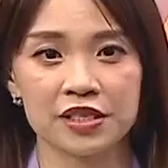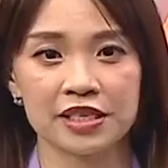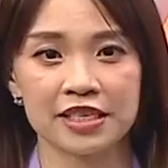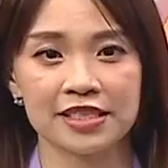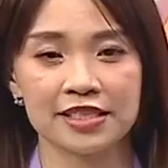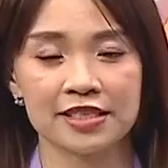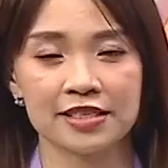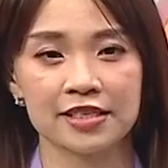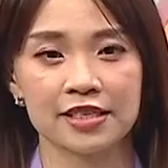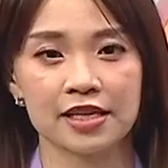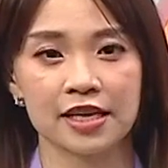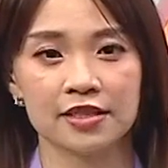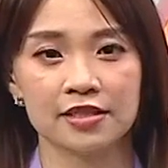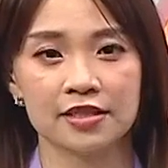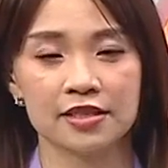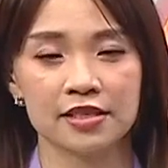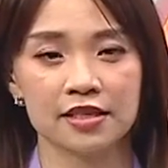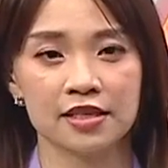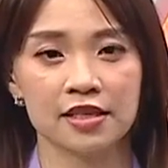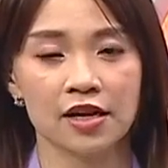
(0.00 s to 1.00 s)
一次的演
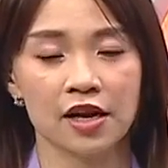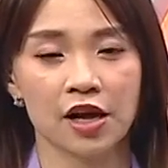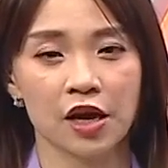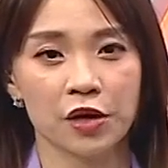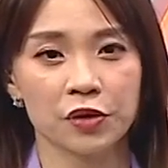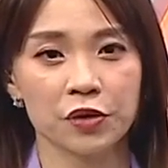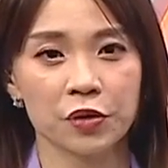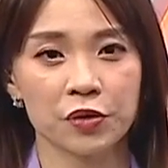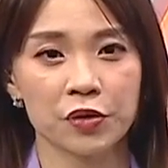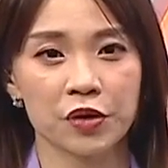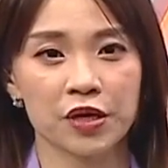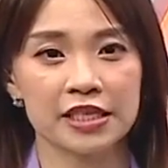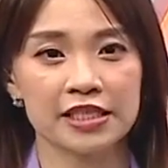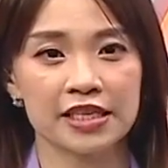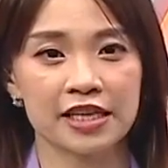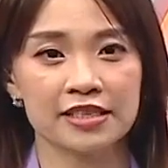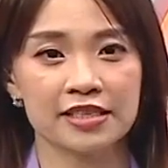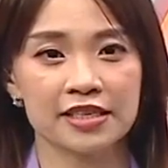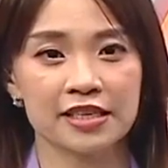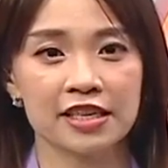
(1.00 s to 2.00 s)
习，动员
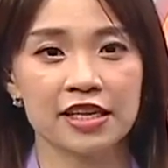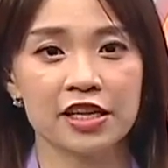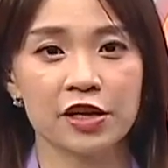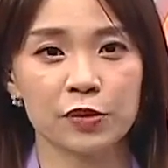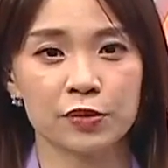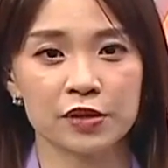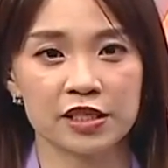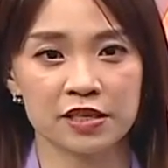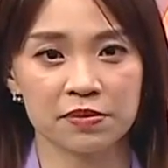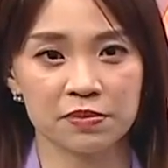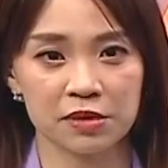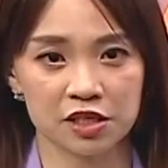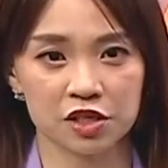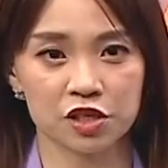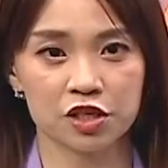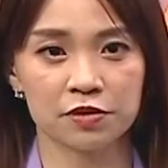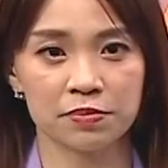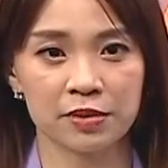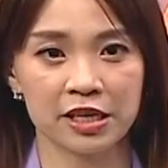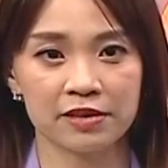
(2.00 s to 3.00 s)
将近六千名士
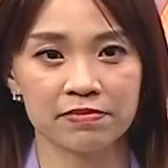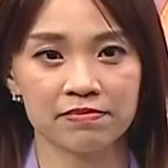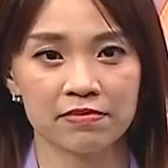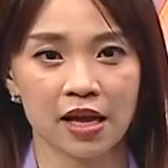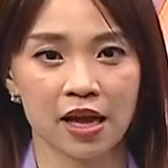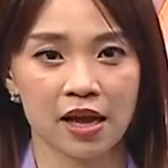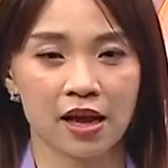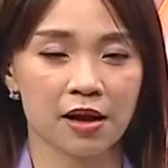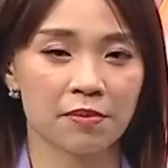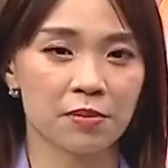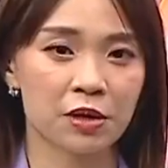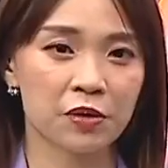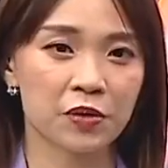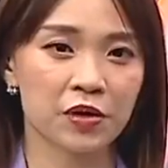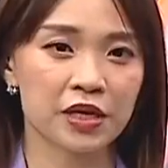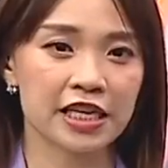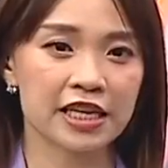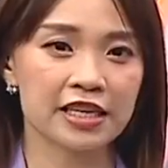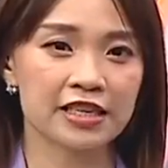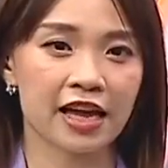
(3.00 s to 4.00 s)
兵。美国
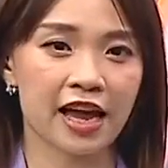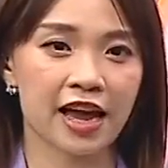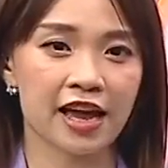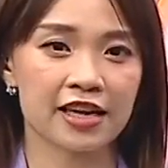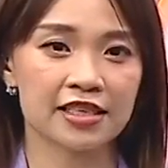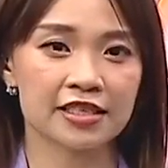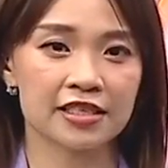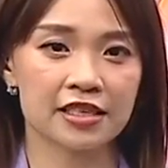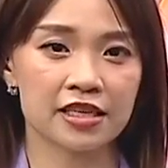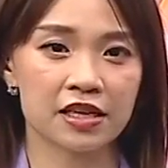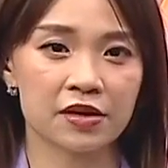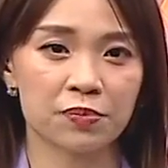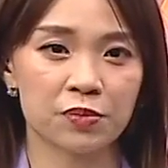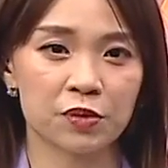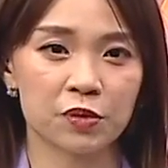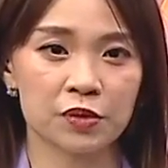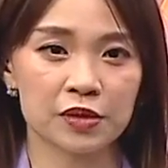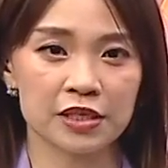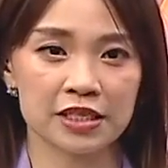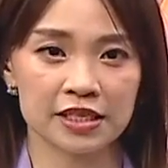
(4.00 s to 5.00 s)
印太司令
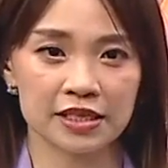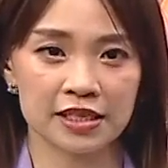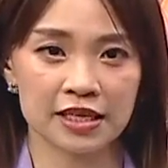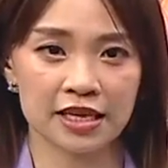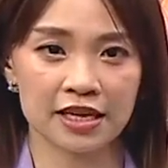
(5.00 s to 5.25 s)
部司令